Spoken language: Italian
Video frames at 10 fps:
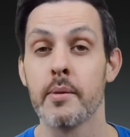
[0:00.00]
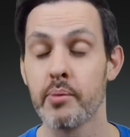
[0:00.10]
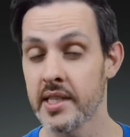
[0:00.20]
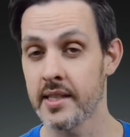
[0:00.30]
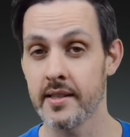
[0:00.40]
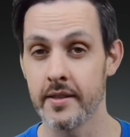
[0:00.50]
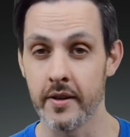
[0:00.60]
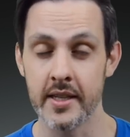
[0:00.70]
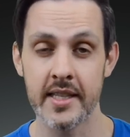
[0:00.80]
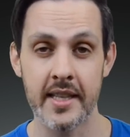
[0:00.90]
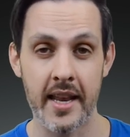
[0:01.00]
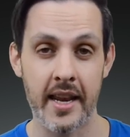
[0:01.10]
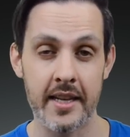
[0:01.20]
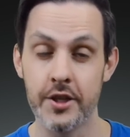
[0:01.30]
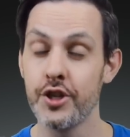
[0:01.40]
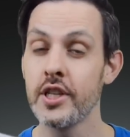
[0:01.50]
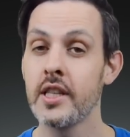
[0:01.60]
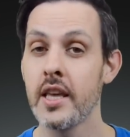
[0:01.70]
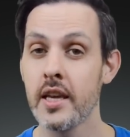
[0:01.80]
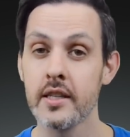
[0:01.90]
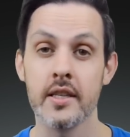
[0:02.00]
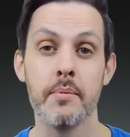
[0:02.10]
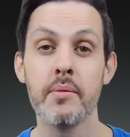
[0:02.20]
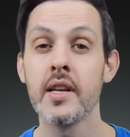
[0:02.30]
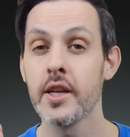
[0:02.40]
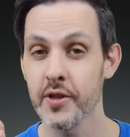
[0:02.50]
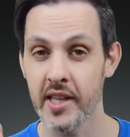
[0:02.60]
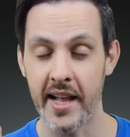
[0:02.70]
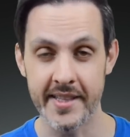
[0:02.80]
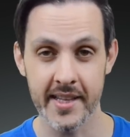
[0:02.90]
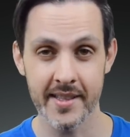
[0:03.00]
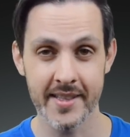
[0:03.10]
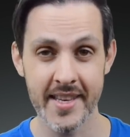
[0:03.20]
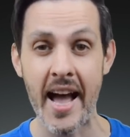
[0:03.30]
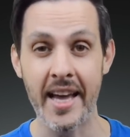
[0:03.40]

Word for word: prestazioni della GTX 1080 Ti.